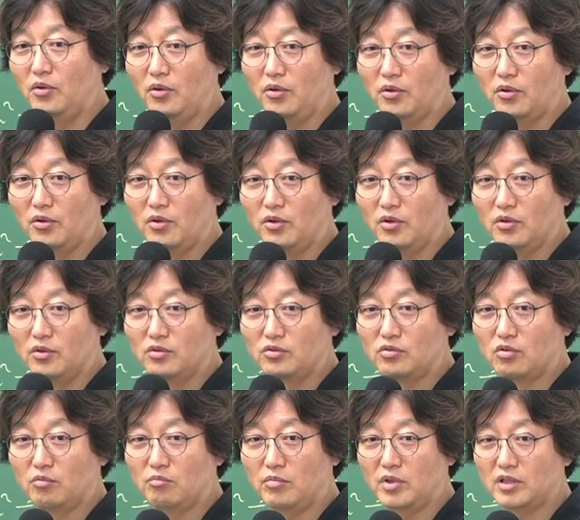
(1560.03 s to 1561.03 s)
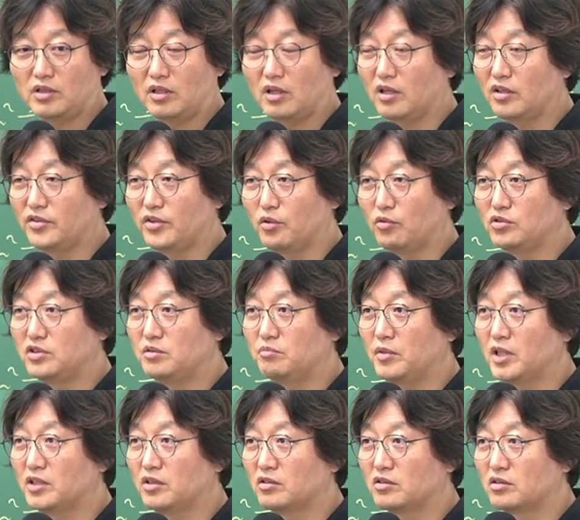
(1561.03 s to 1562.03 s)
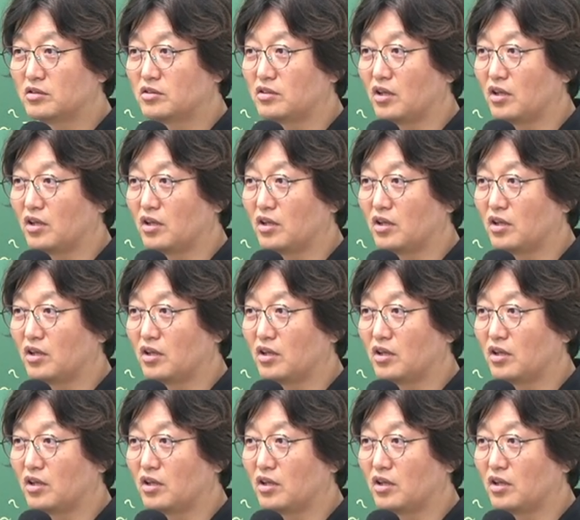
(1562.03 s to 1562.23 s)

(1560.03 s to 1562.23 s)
예? 돈 받아가세요 50만 원 그럼